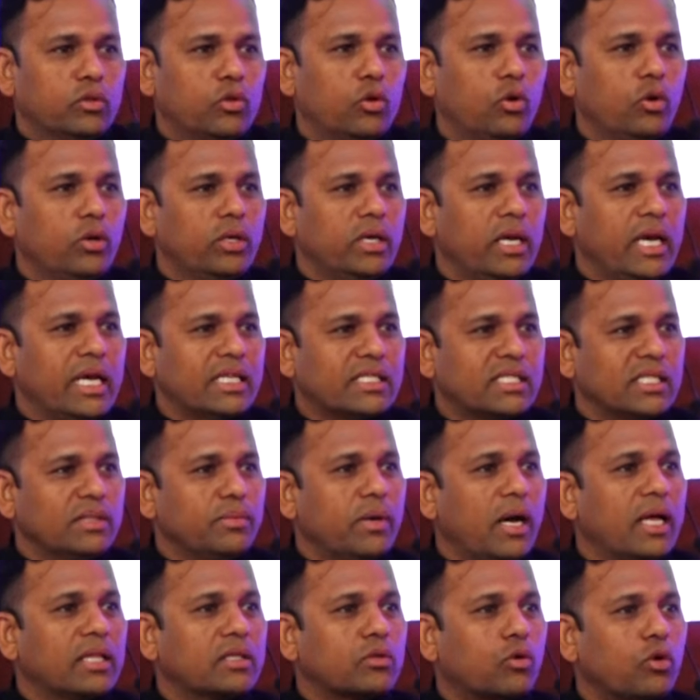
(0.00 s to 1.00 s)
तो
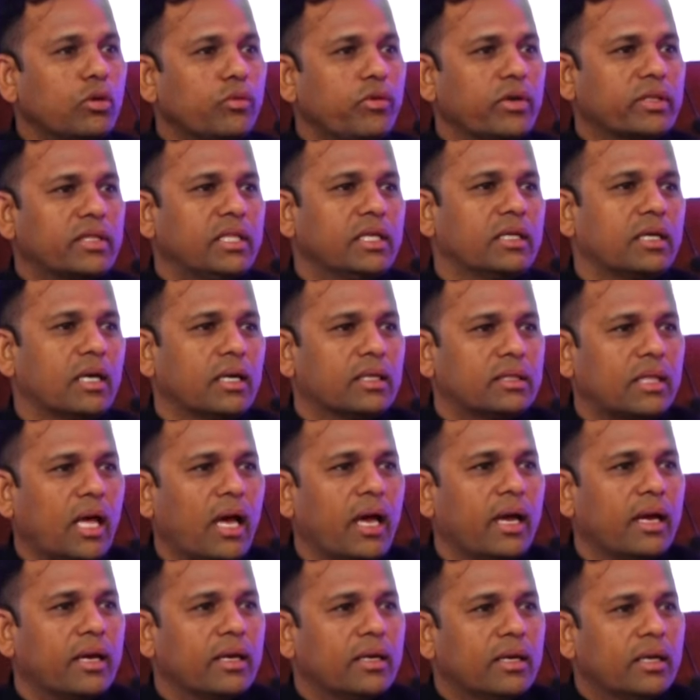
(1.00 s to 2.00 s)
ऐसी बात कोई व्यक्ति
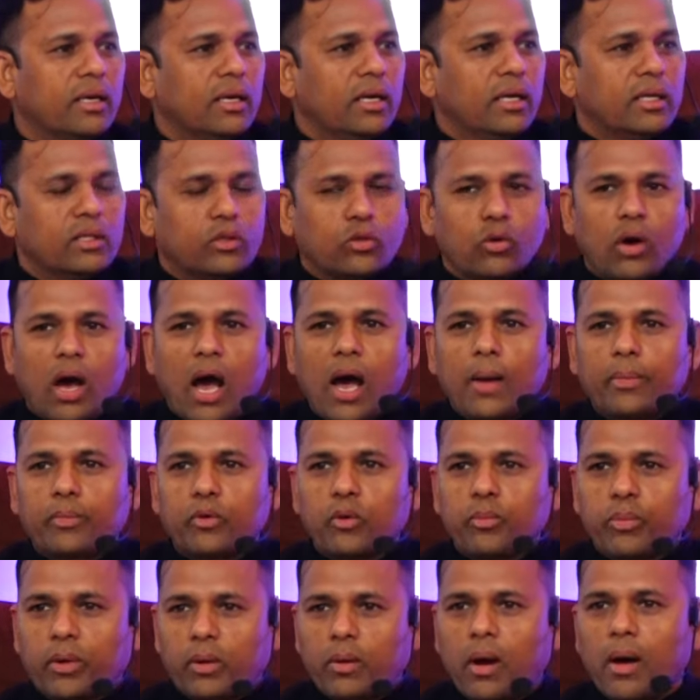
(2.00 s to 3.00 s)
करता है तो
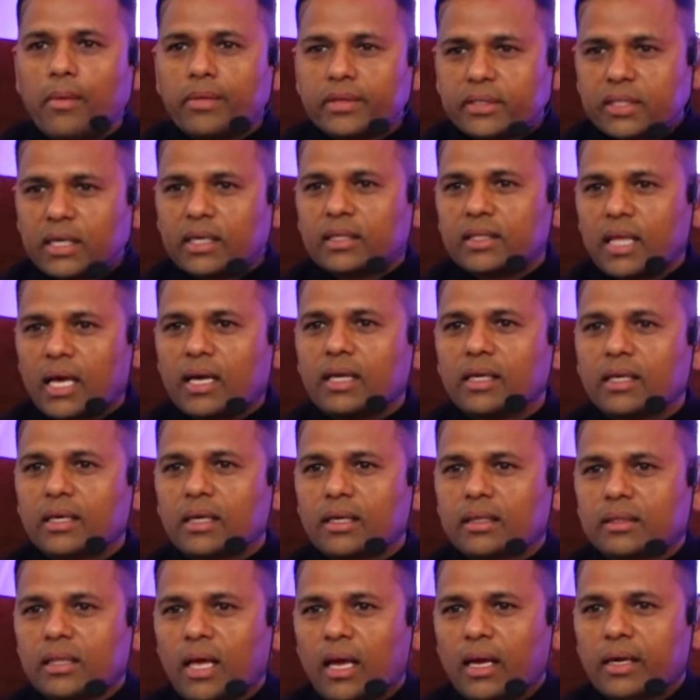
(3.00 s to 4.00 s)
आपको प्रभावित करता है कि
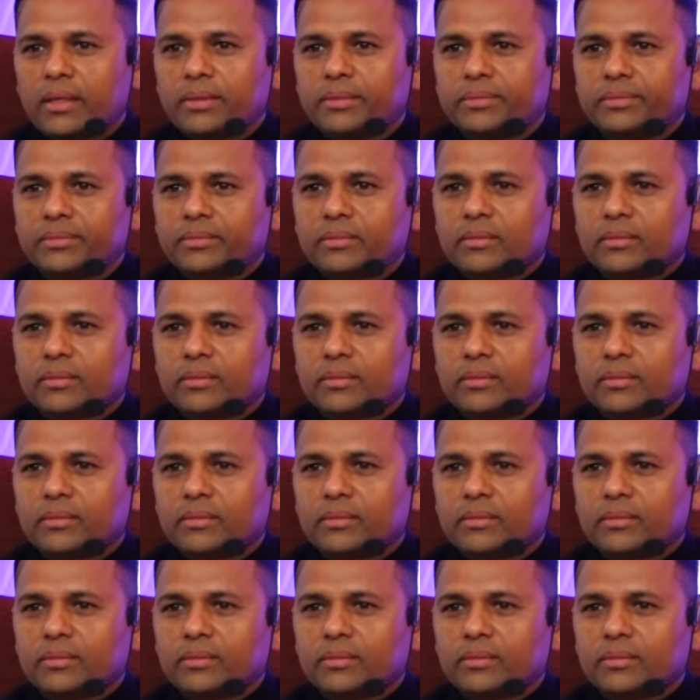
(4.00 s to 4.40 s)
नहीं करता है